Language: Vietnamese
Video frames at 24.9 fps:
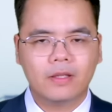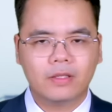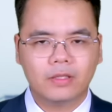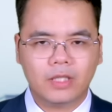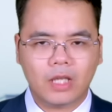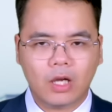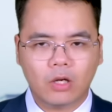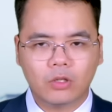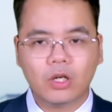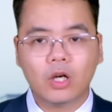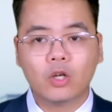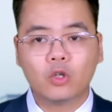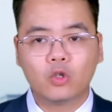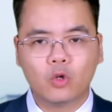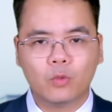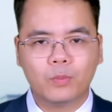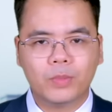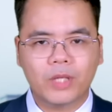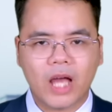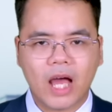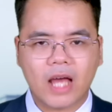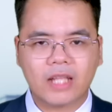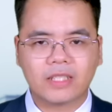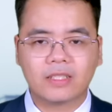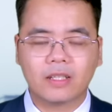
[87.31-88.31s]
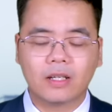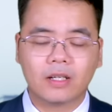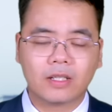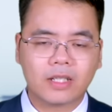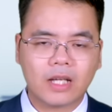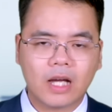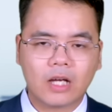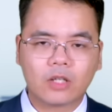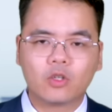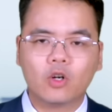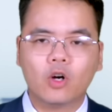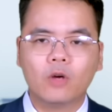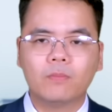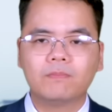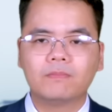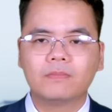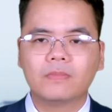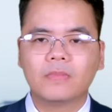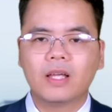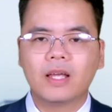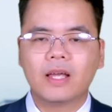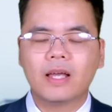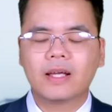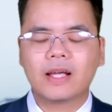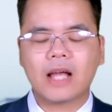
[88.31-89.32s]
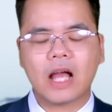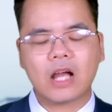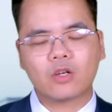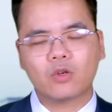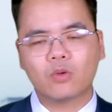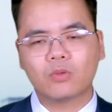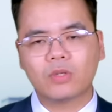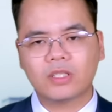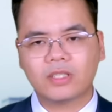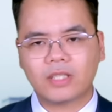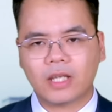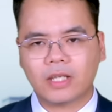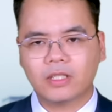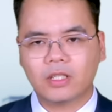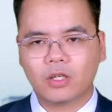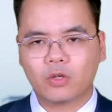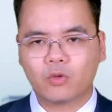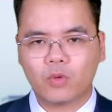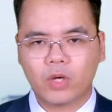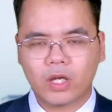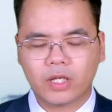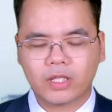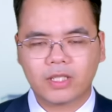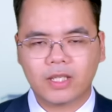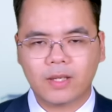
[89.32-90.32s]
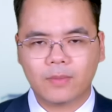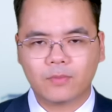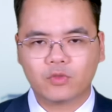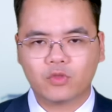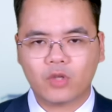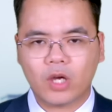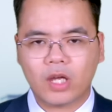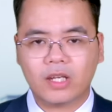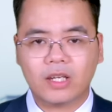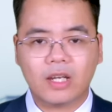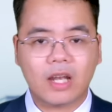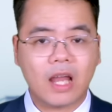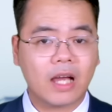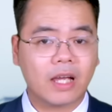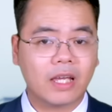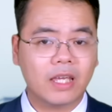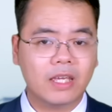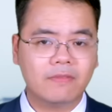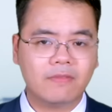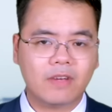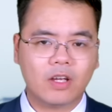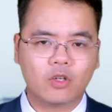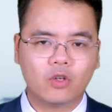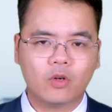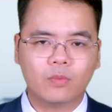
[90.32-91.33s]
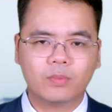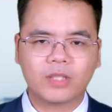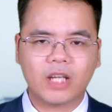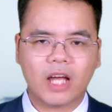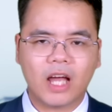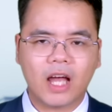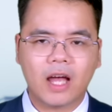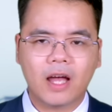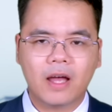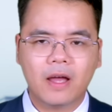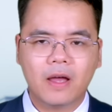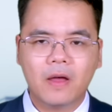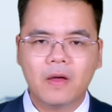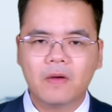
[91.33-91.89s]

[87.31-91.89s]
Theo hướng Kupyansk ở Kharkov, Nga cũng đã giành được quyền kiểm soát làng Ivanovka